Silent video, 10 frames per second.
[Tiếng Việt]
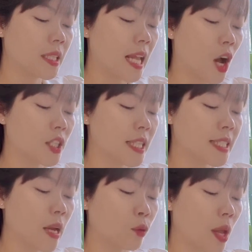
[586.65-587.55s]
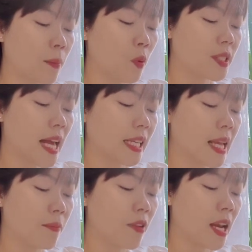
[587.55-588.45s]
Nhà họ Dịch giao toàn bộ sản
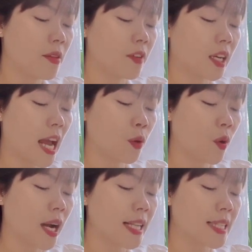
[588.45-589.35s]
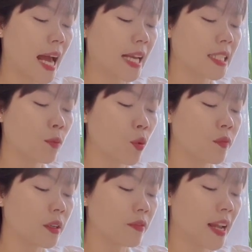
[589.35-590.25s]
nghiệp về lĩnh vực ăn uống khách sạn trong khu
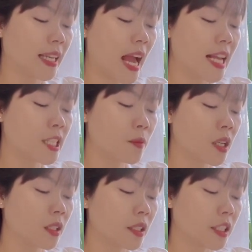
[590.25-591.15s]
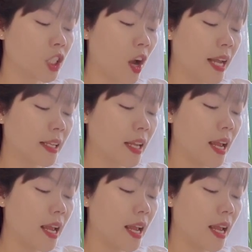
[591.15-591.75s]
vực vành đai sông Dương Tử cho anh.